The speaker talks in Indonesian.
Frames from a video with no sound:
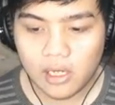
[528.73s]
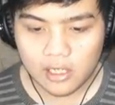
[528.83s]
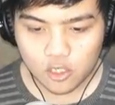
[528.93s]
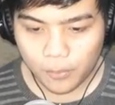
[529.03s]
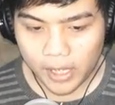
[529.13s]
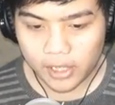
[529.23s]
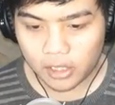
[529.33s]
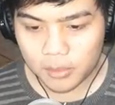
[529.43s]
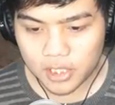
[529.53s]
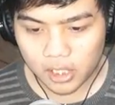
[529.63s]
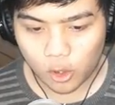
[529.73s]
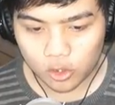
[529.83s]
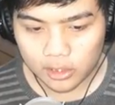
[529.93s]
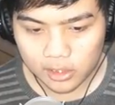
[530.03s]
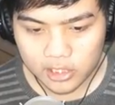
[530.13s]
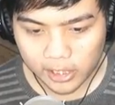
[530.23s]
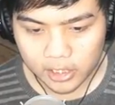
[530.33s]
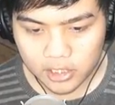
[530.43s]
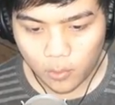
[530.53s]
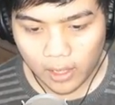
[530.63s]
supaya kita bisa ke dokter cek
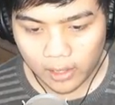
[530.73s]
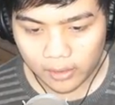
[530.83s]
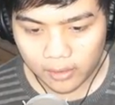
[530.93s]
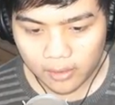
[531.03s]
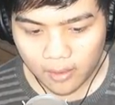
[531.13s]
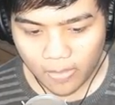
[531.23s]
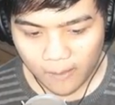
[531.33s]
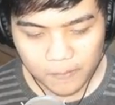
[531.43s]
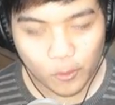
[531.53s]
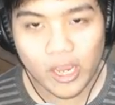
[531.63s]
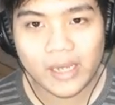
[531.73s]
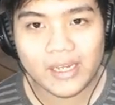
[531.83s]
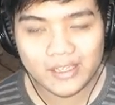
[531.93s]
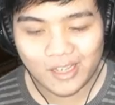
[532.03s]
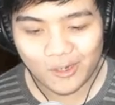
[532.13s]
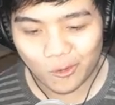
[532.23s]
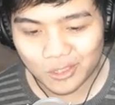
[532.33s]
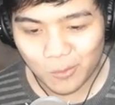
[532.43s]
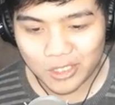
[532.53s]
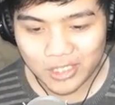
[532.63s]
kejiwaan. Ini gue yakin kita ke dokter
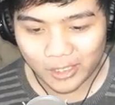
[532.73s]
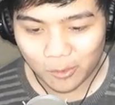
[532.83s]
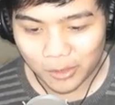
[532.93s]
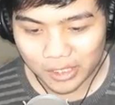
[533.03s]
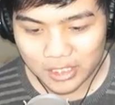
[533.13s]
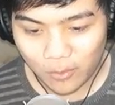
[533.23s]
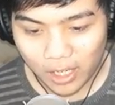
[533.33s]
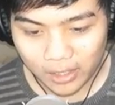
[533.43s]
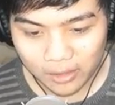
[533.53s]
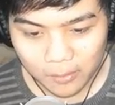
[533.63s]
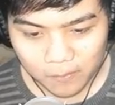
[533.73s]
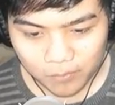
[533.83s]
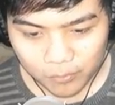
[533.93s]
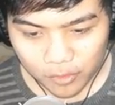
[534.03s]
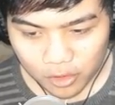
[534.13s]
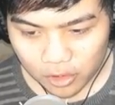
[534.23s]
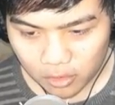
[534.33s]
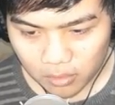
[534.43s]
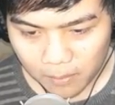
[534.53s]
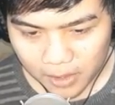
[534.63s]
buat cek nomor kejiwaan. Nomor
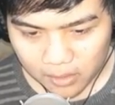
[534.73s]
berapa?